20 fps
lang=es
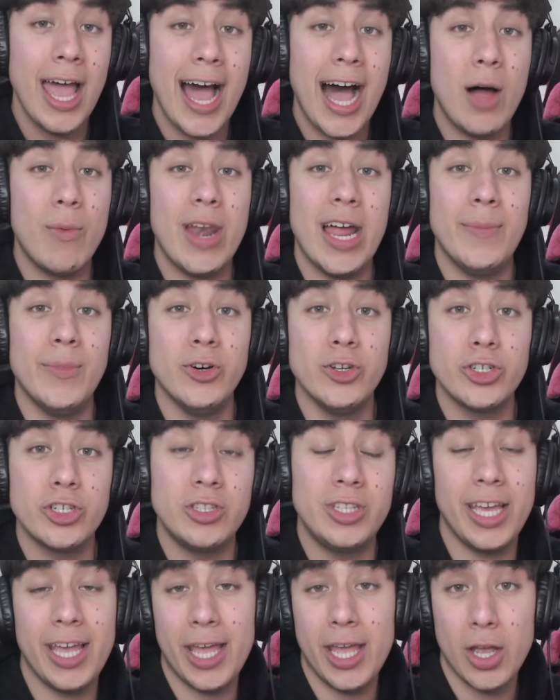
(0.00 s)

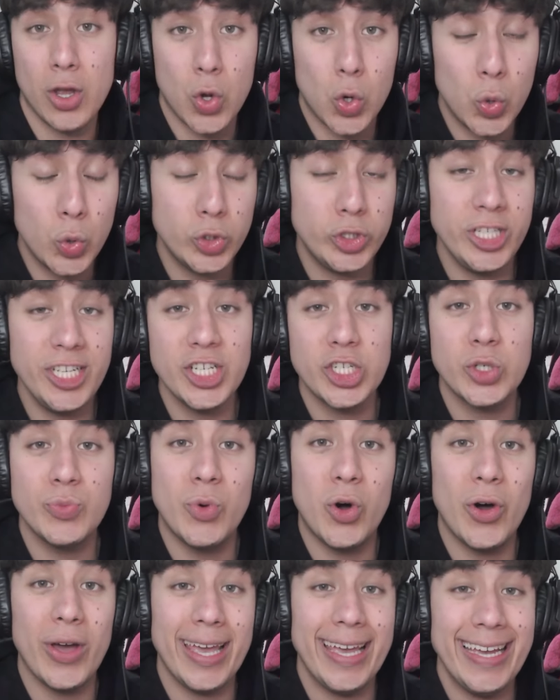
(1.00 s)
Hablamos de
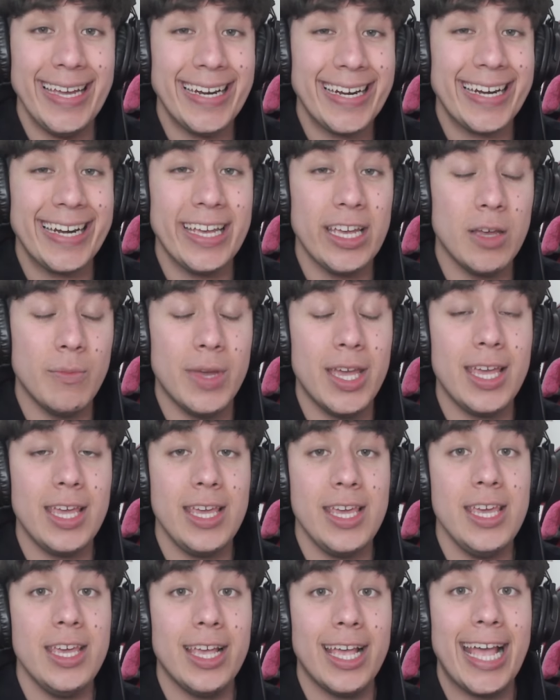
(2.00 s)
gutismo RM
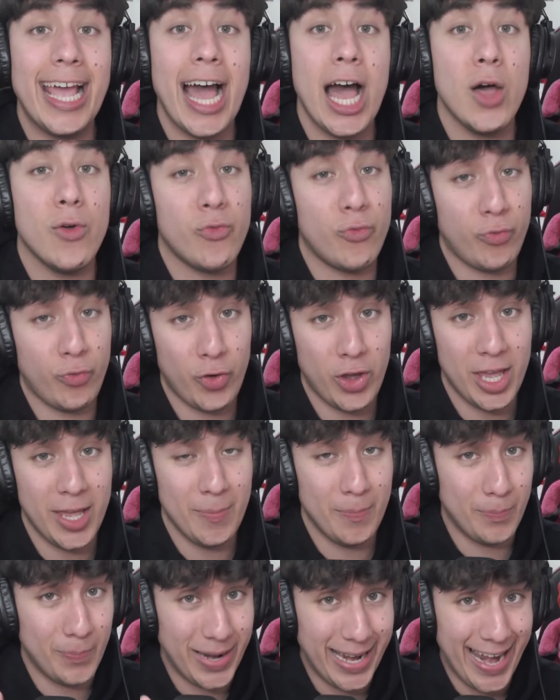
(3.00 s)
y
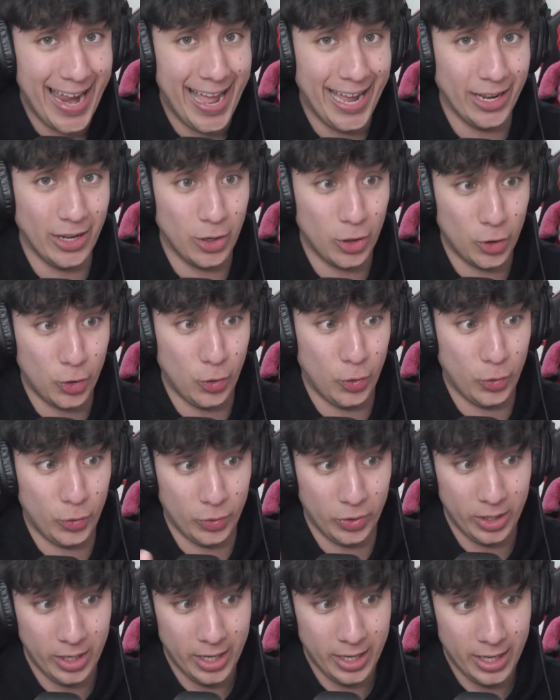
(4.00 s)
gafe
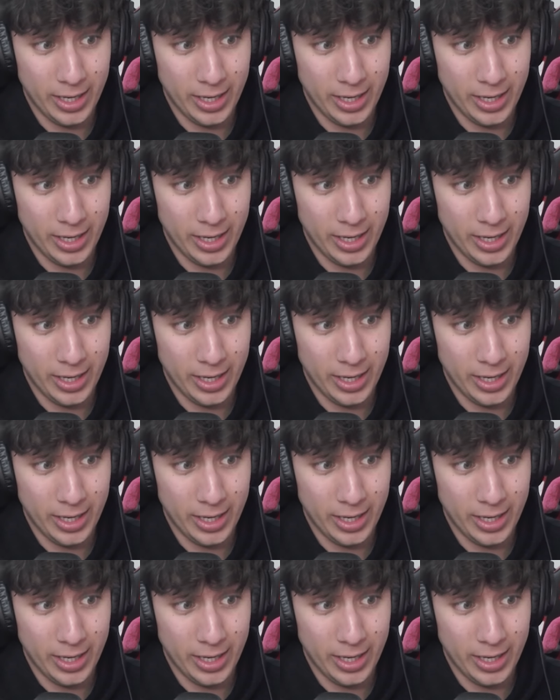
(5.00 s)
blanco